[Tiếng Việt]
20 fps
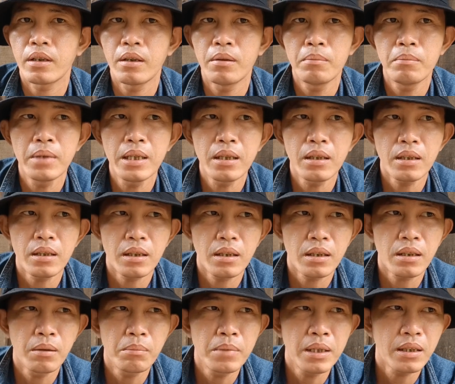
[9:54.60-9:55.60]
không biết
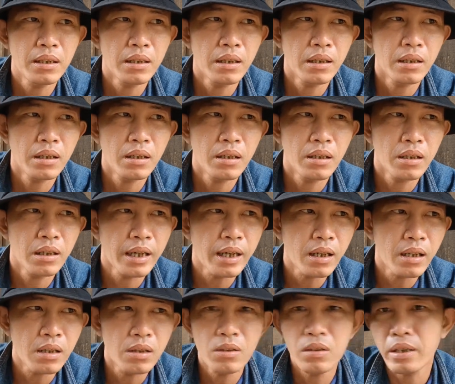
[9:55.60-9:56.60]
không biết
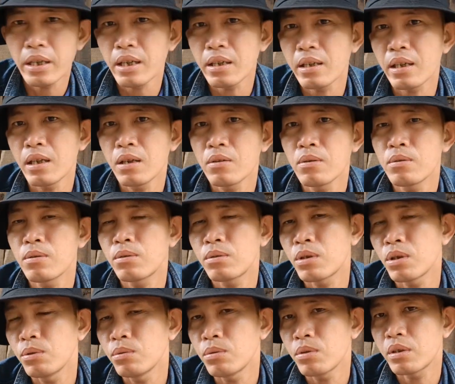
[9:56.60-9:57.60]
các con các cháu của
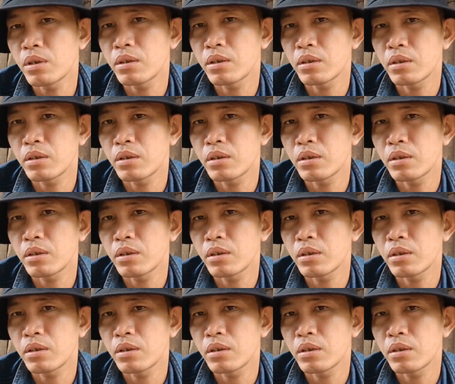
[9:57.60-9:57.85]
chú